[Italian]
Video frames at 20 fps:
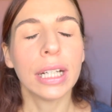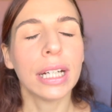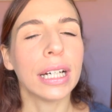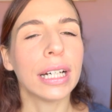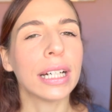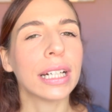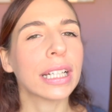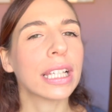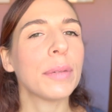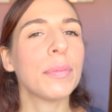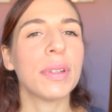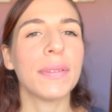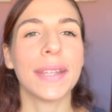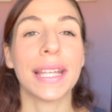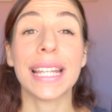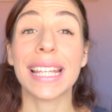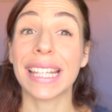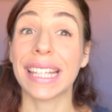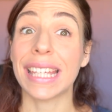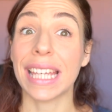eh, che mi
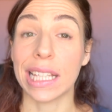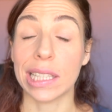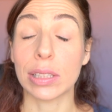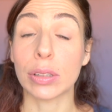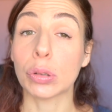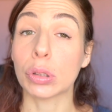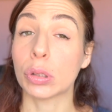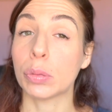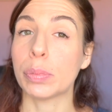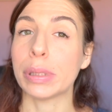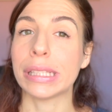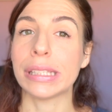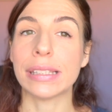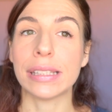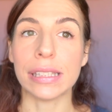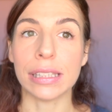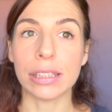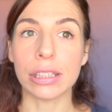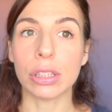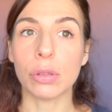viene chiesto
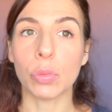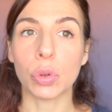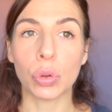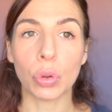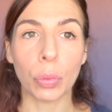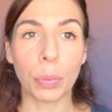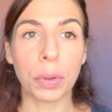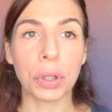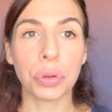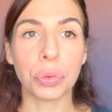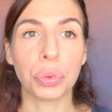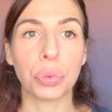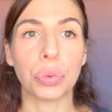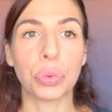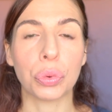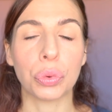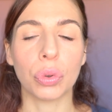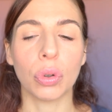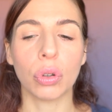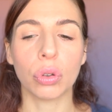spessissimo e
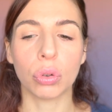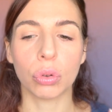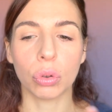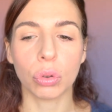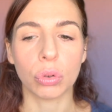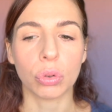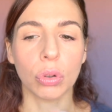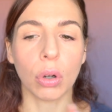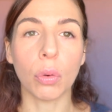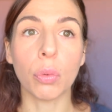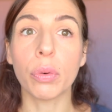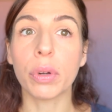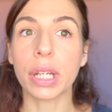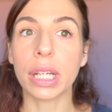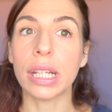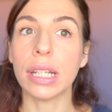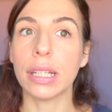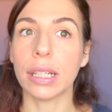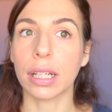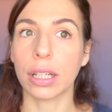soprattutto sotto a un
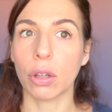reel